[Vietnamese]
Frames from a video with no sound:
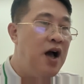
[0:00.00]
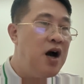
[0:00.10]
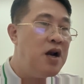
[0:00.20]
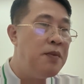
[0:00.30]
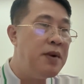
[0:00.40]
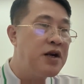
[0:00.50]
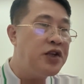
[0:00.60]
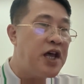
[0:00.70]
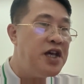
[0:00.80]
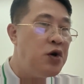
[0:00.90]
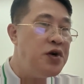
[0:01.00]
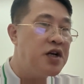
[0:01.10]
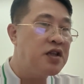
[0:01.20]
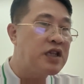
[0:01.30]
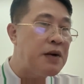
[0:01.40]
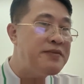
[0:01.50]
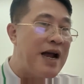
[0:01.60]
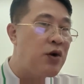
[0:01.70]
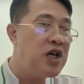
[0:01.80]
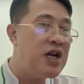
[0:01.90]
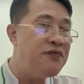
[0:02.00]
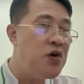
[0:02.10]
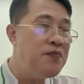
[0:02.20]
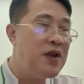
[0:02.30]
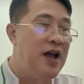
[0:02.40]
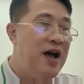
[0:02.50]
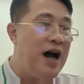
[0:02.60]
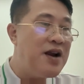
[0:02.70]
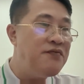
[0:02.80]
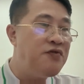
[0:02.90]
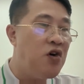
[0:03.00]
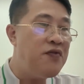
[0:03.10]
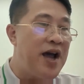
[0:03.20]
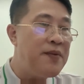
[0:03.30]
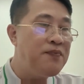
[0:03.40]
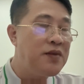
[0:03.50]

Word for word: Là mình có thể hiểu được tâm trạng của Thưa Lan Phúc anh vỗ vai.